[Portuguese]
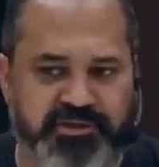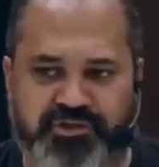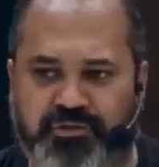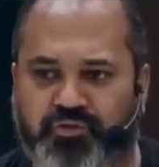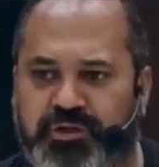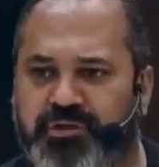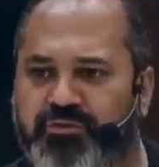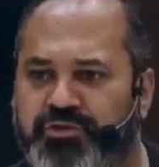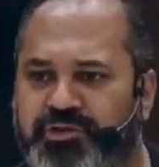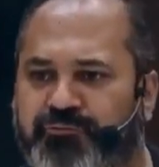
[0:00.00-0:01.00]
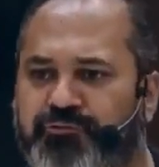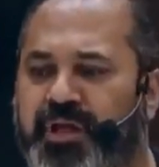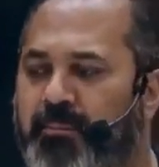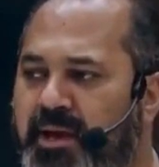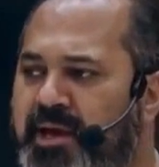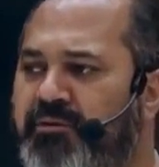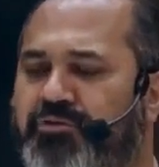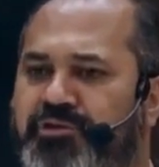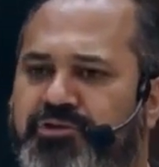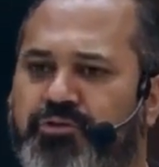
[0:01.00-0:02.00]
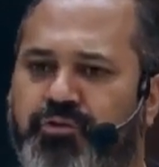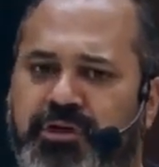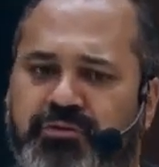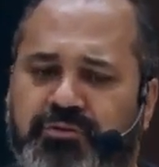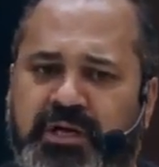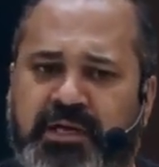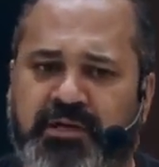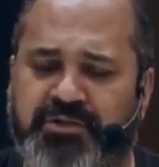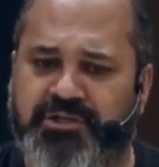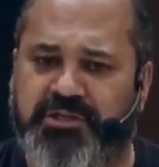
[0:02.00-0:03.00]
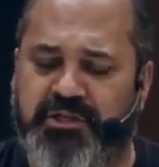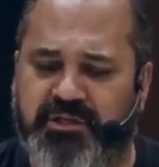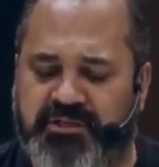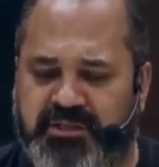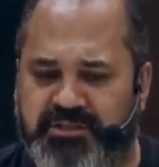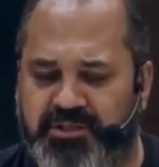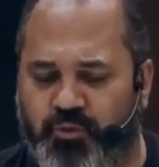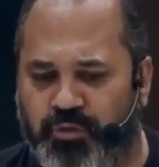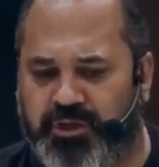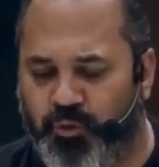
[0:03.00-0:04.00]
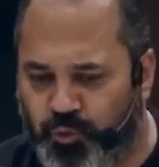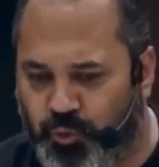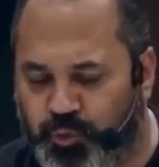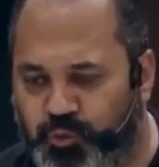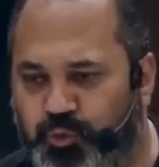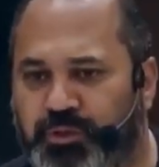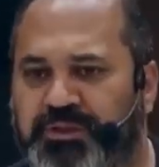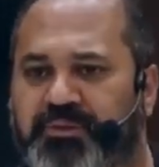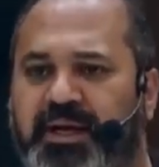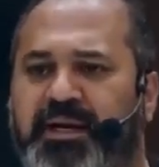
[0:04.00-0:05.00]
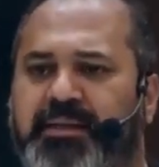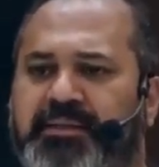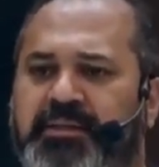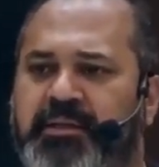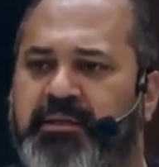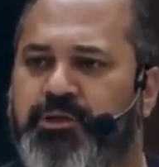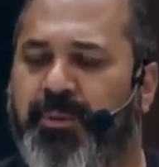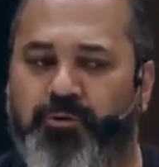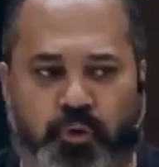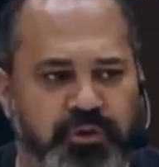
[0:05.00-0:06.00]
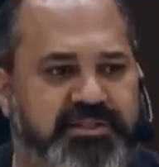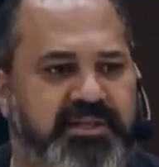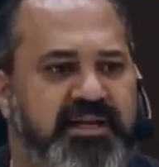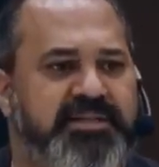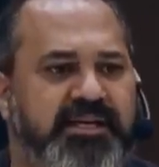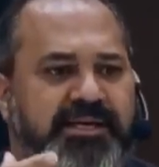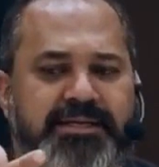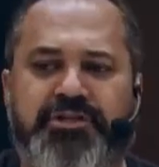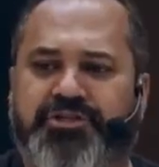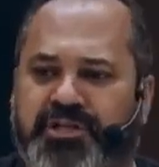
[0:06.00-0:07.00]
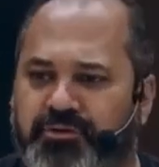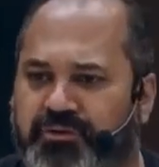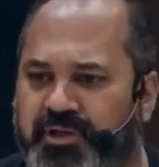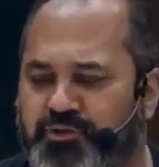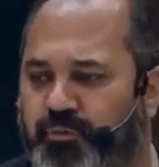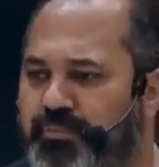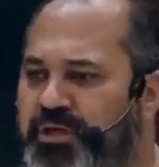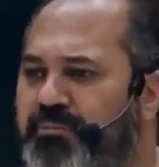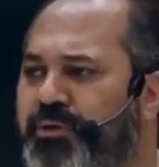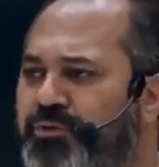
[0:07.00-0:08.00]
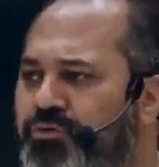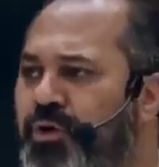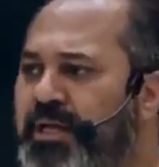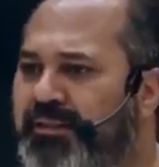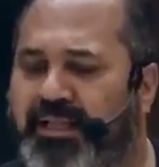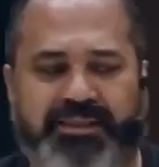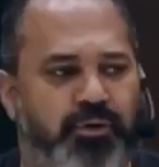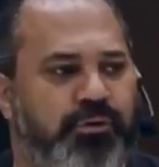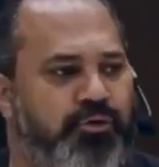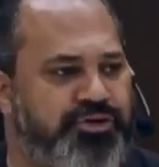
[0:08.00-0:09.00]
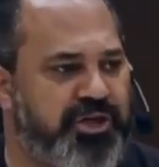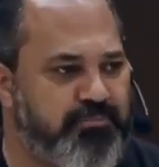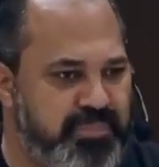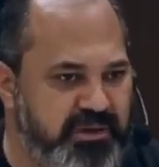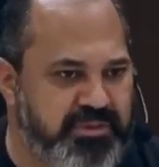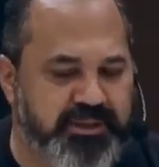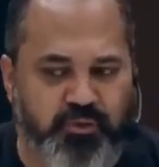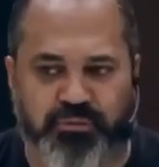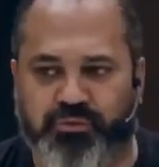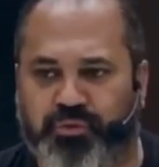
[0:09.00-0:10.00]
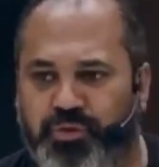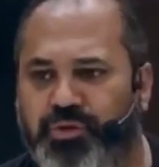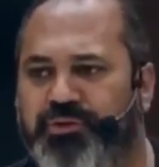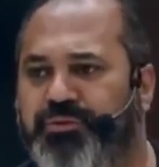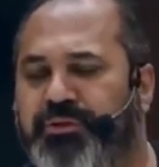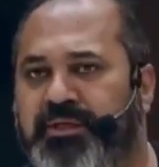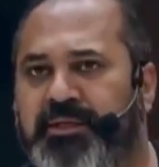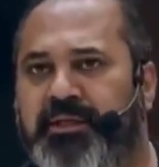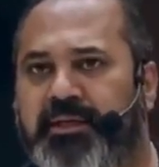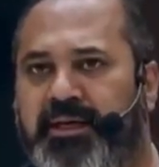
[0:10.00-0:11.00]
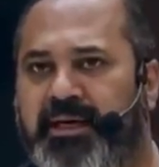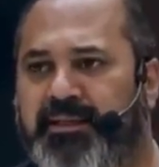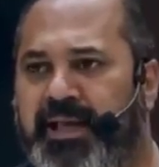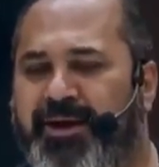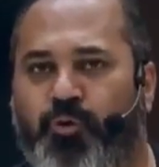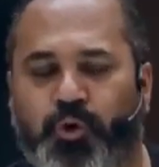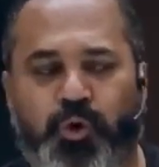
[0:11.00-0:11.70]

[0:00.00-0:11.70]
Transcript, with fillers: destituído de fundamento, destituído de, de conteúdo, né? de uma consciência crítica do texto bíblico, da teologia bíblica como um todo, uh, da